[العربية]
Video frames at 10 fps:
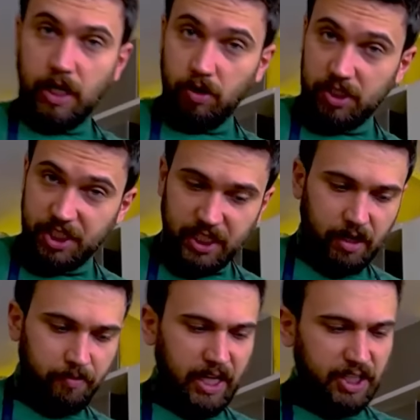أول شي
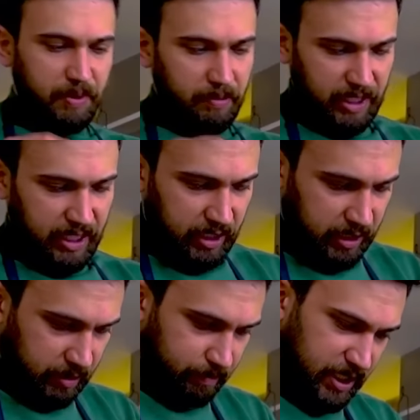خلينا نبلش
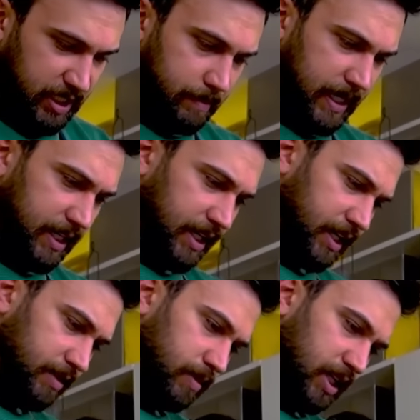بالملح بدنا
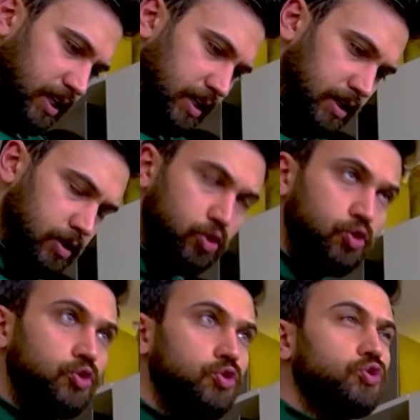معلقة ملح
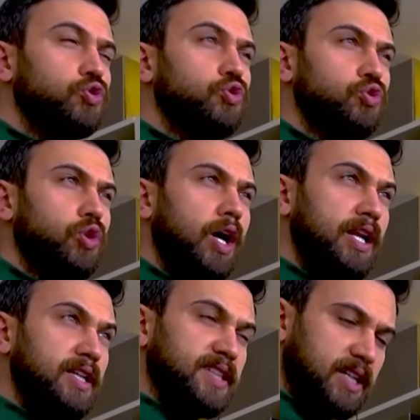
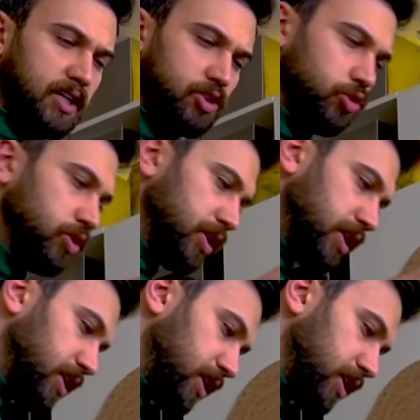هلا تذكرت شو هن